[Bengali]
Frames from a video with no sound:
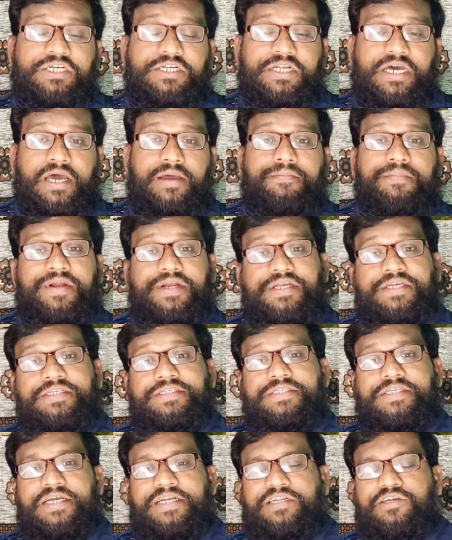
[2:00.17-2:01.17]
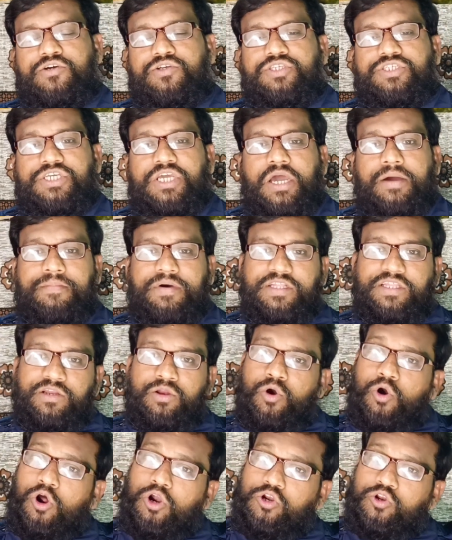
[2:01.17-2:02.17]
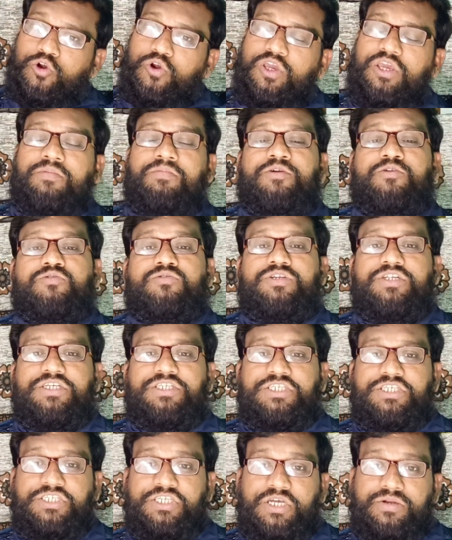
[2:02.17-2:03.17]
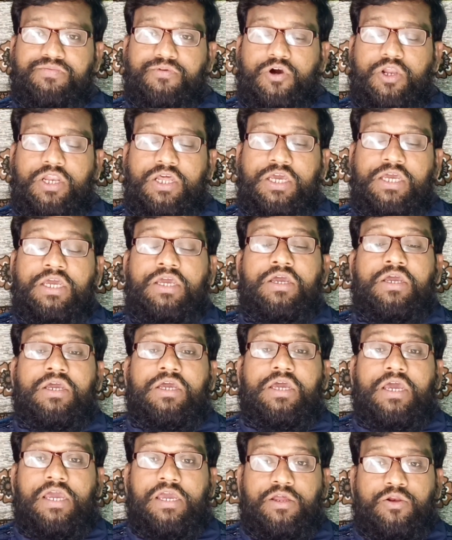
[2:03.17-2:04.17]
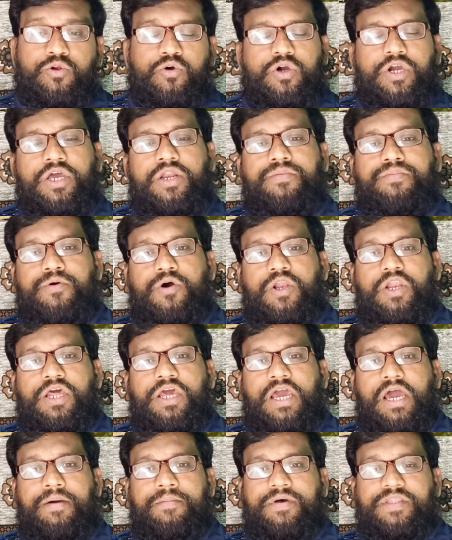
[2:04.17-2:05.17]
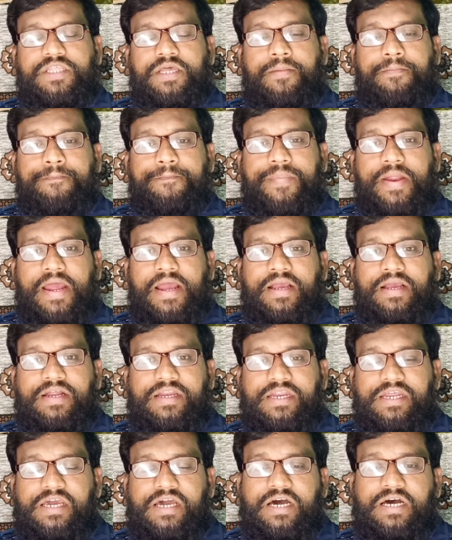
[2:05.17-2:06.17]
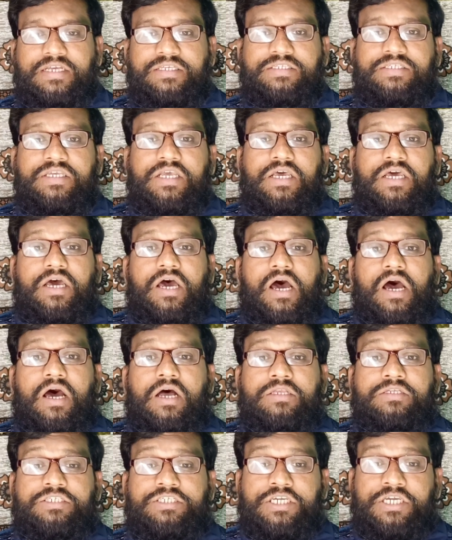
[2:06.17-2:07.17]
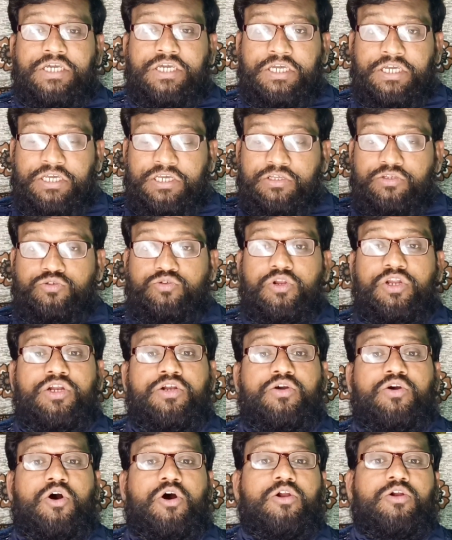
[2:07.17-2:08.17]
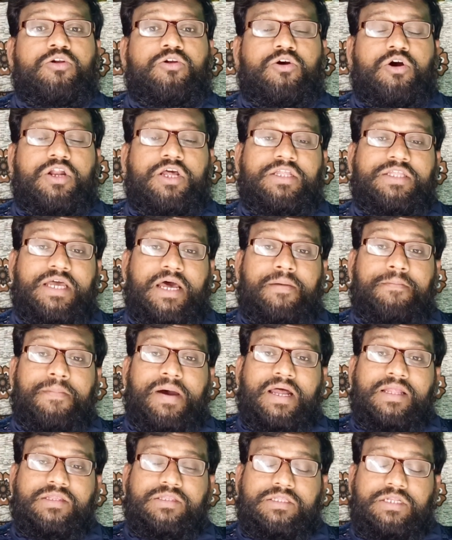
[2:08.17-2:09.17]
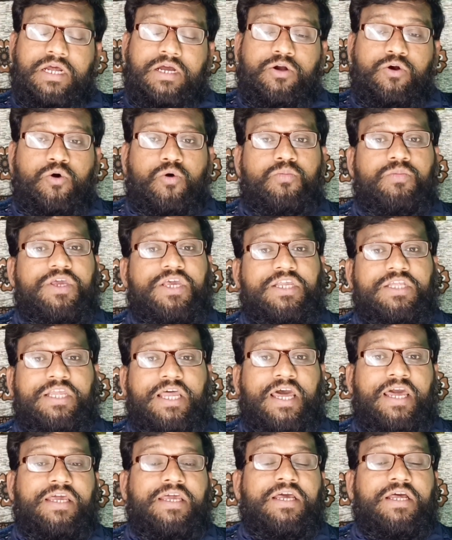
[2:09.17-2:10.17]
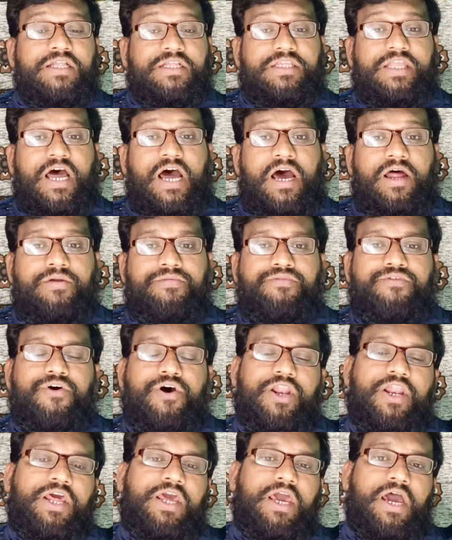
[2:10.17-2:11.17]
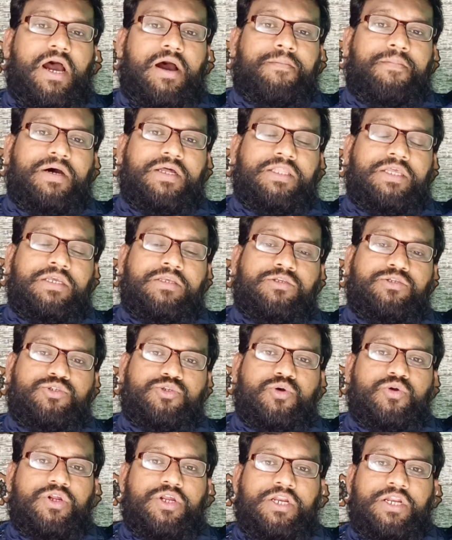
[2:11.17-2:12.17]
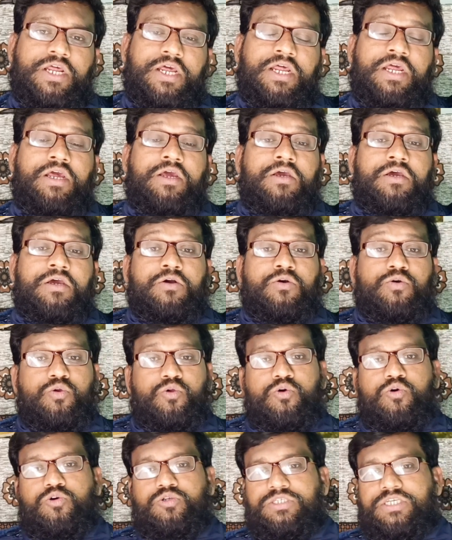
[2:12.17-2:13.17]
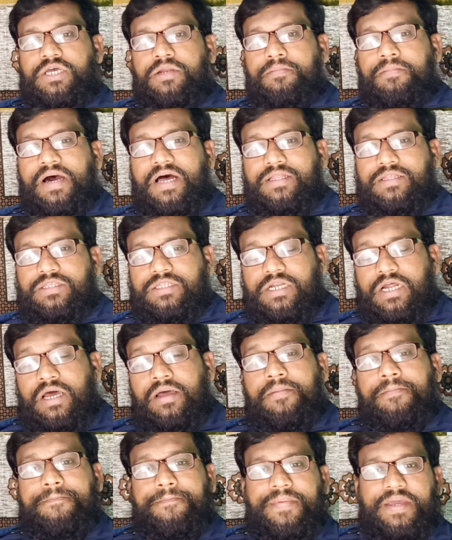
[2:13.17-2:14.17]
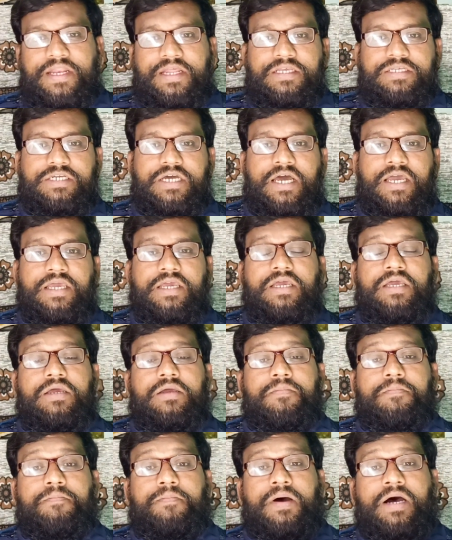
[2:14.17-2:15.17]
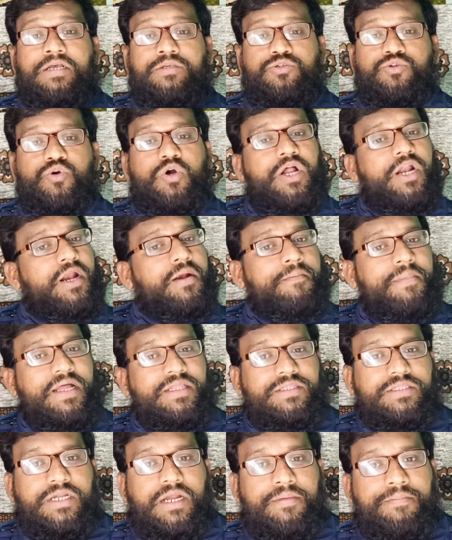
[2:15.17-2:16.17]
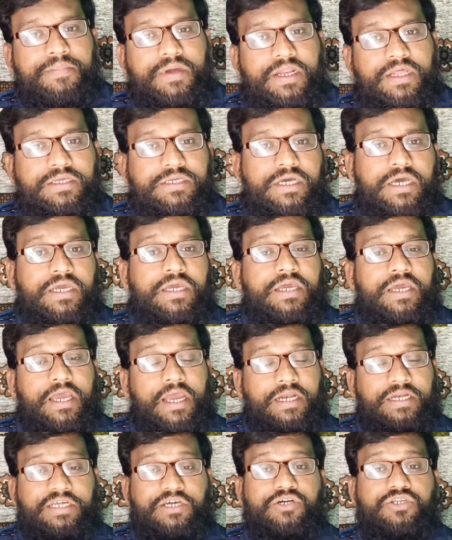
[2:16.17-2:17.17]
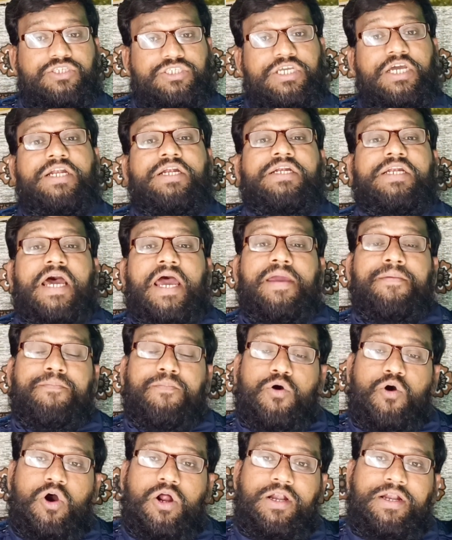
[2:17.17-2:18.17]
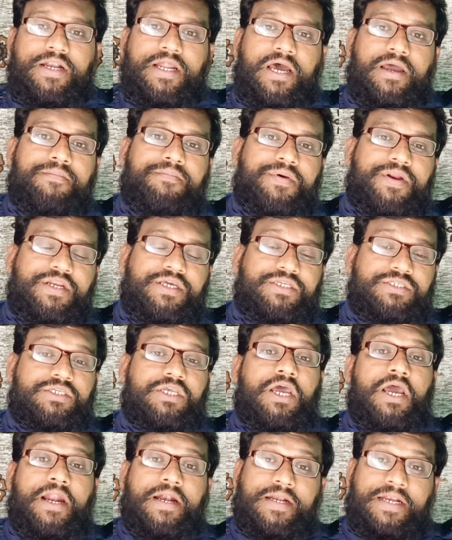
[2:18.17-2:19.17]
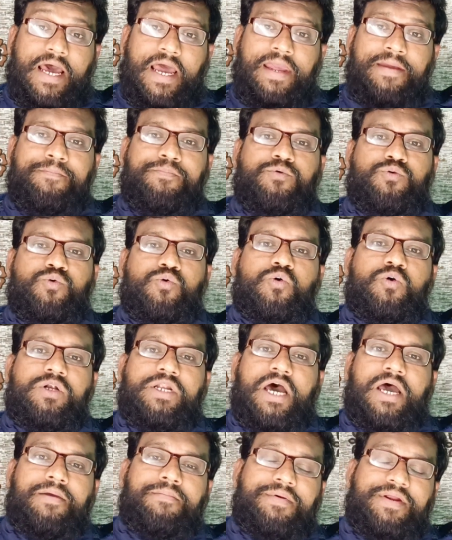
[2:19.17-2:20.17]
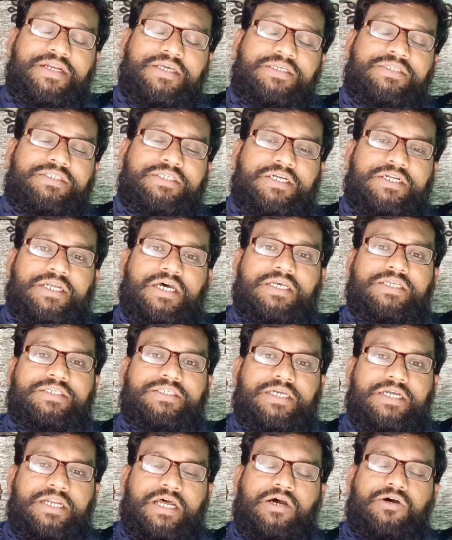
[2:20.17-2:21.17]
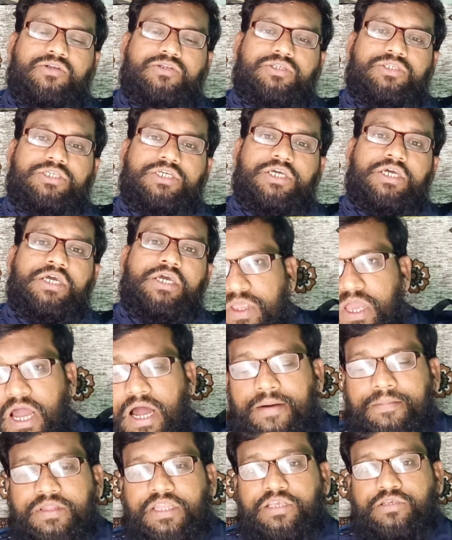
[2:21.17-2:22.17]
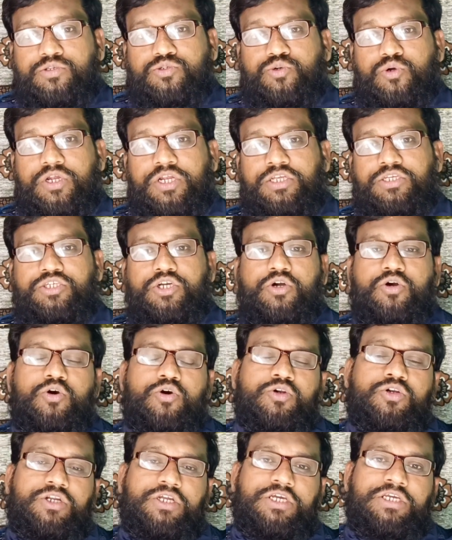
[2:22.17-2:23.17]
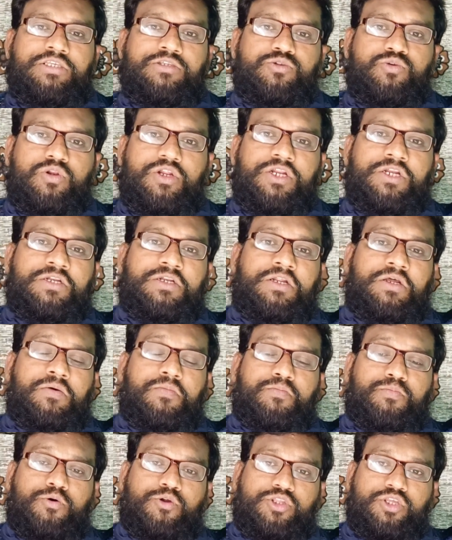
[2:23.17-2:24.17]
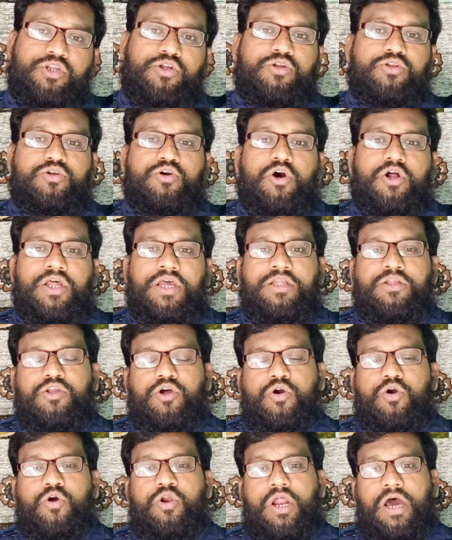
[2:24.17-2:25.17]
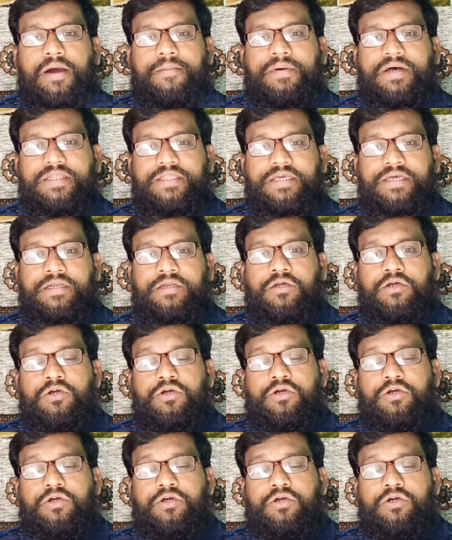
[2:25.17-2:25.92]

যে ডায়াবেটিস সেটি হচ্ছে আমাদের অটো ইমিউন ডিজিজের ফলে এই রোগের ফলে আমাদের প্যাংক্রিয়াস যে ইনসুলিন ক্ষরণ করে তার মাত্রা কমিয়ে দেয় তার ফলে আমাদের শরীরে গ্লুকোজের মাত্রা বেড়ে যায় বা সুগারের মাত্রা বেড়ে যায় এটি হচ্ছে টাইপ ওয়ান ডায়াবেটিস টাইপ টু ডায়াবেটিস যেটা সেটা হচ্ছে আমাদের শরীর যখন ইনসুলিন প্রতিরোধ করে তখন আমাদের